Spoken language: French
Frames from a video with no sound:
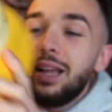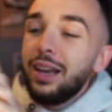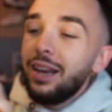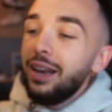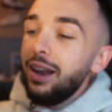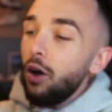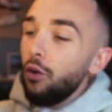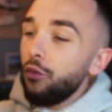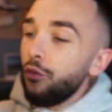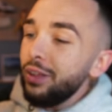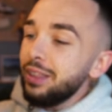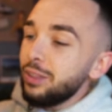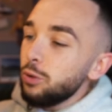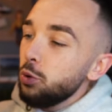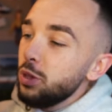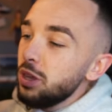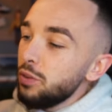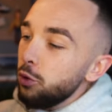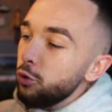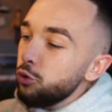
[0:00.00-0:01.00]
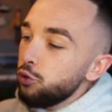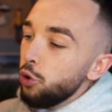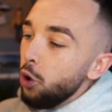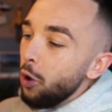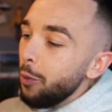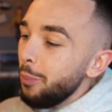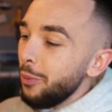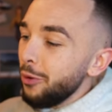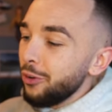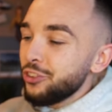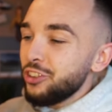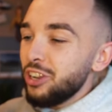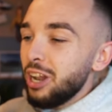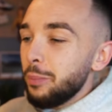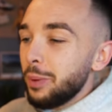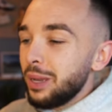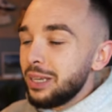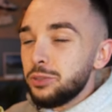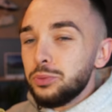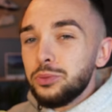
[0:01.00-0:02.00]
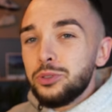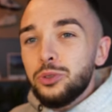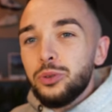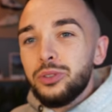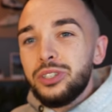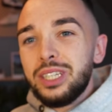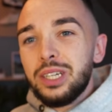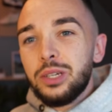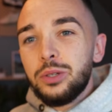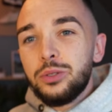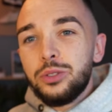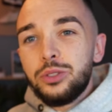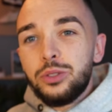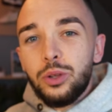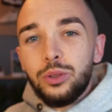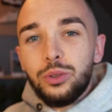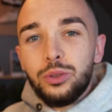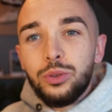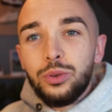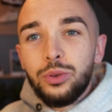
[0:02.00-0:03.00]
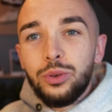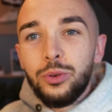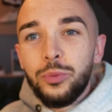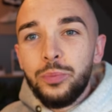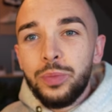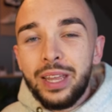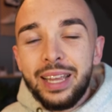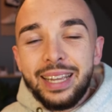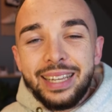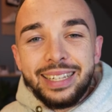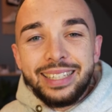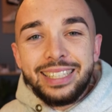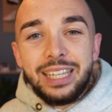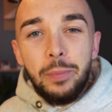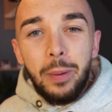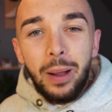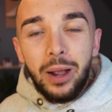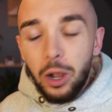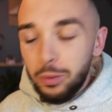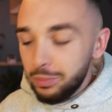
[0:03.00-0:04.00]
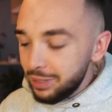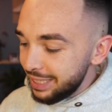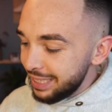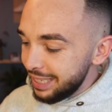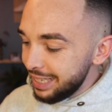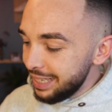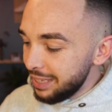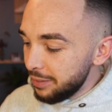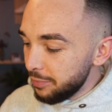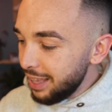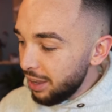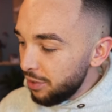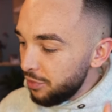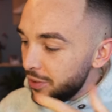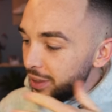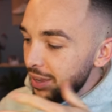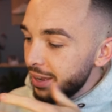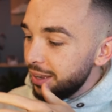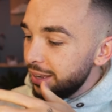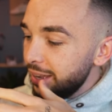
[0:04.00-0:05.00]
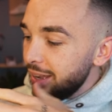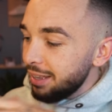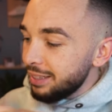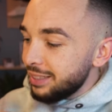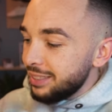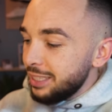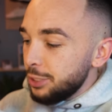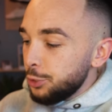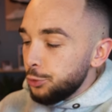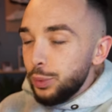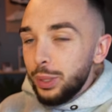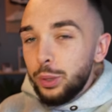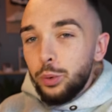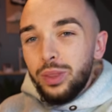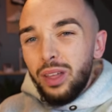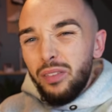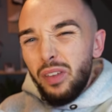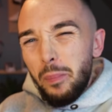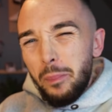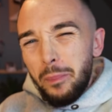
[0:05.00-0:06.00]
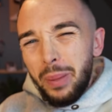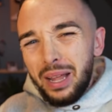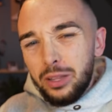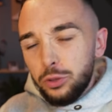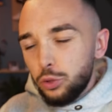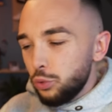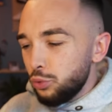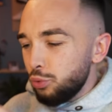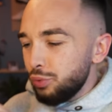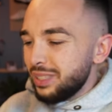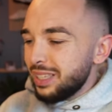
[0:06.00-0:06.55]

Là, en fait, au niveau du upper, j'ai l'impression de sentir une sorte de... Je sais pas, comme si il y avait un, tissu et qu'on avait peint dessus.